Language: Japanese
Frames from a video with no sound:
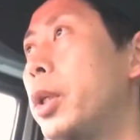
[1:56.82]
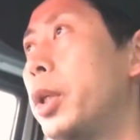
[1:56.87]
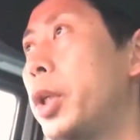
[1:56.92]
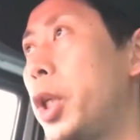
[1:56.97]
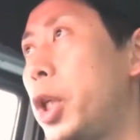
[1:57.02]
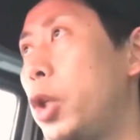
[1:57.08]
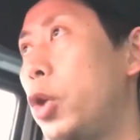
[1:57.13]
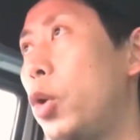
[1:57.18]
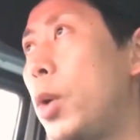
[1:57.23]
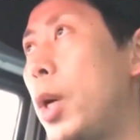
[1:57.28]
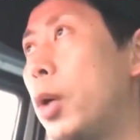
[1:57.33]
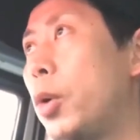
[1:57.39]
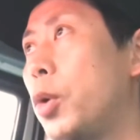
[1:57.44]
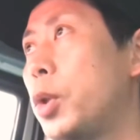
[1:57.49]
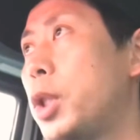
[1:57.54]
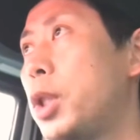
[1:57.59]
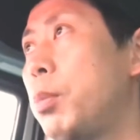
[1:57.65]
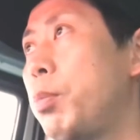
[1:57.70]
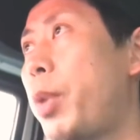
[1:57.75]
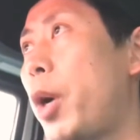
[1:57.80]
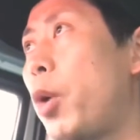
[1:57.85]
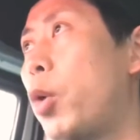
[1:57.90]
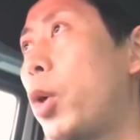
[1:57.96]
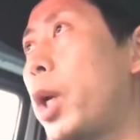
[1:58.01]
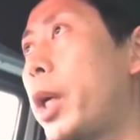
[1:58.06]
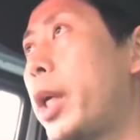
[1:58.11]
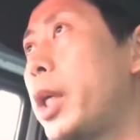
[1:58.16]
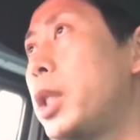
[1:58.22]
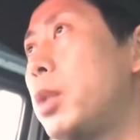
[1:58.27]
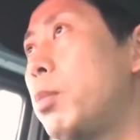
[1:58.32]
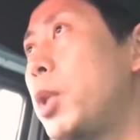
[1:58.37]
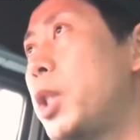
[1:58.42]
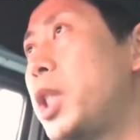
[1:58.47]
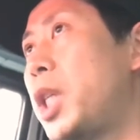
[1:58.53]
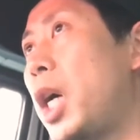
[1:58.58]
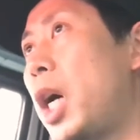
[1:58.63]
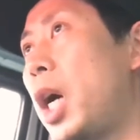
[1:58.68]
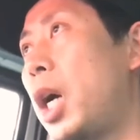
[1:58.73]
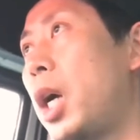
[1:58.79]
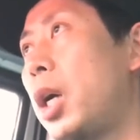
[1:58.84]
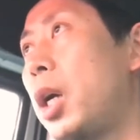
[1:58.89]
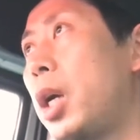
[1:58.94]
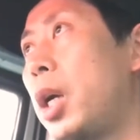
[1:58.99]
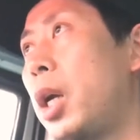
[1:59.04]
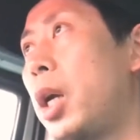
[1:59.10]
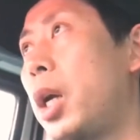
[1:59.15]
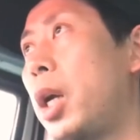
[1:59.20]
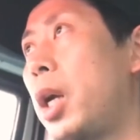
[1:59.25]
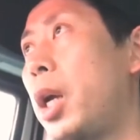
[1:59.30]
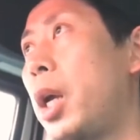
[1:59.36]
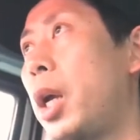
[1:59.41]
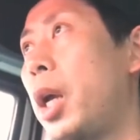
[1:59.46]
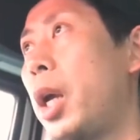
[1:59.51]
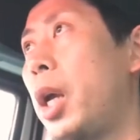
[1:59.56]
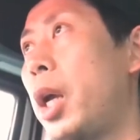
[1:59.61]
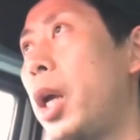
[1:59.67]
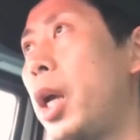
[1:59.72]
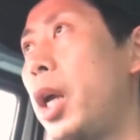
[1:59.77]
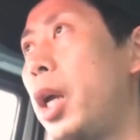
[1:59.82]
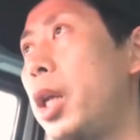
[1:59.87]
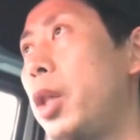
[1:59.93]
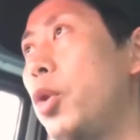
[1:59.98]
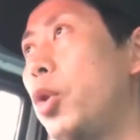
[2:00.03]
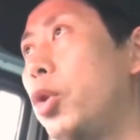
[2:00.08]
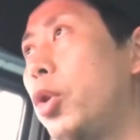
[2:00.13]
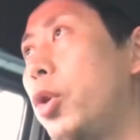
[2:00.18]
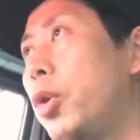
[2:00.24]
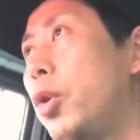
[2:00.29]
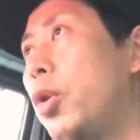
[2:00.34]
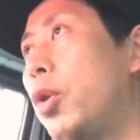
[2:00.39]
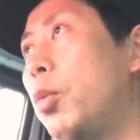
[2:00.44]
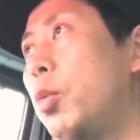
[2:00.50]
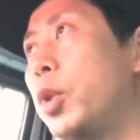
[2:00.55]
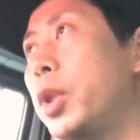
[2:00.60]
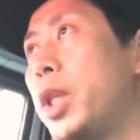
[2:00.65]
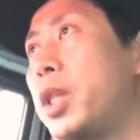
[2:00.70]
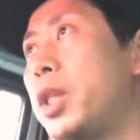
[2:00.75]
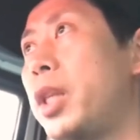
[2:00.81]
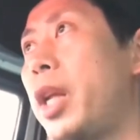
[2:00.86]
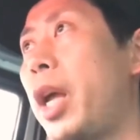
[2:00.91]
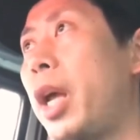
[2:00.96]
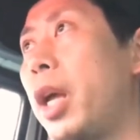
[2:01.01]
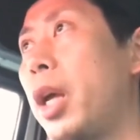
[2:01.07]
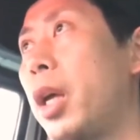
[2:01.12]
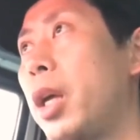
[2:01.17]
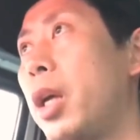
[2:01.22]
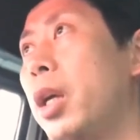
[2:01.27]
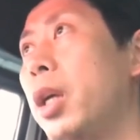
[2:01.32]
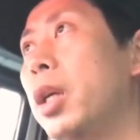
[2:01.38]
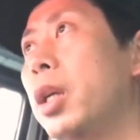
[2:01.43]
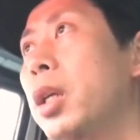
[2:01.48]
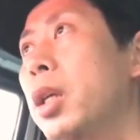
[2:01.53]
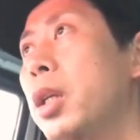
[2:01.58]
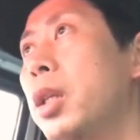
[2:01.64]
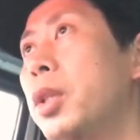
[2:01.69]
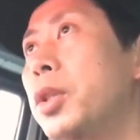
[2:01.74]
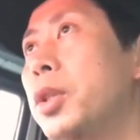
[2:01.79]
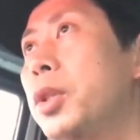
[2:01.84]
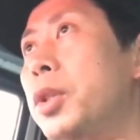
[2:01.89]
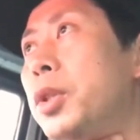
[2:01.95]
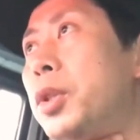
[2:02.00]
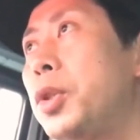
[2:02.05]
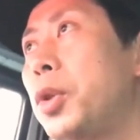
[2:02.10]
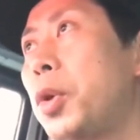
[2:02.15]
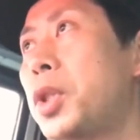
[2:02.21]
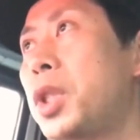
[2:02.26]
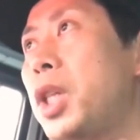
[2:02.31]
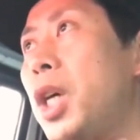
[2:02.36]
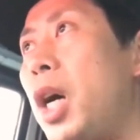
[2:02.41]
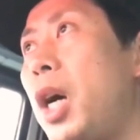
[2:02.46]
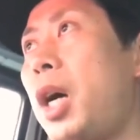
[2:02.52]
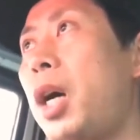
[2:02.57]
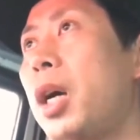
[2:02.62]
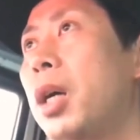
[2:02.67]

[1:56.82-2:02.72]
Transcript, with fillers: 昨日はご心配おかけしました、えー、喉の方もですね調子が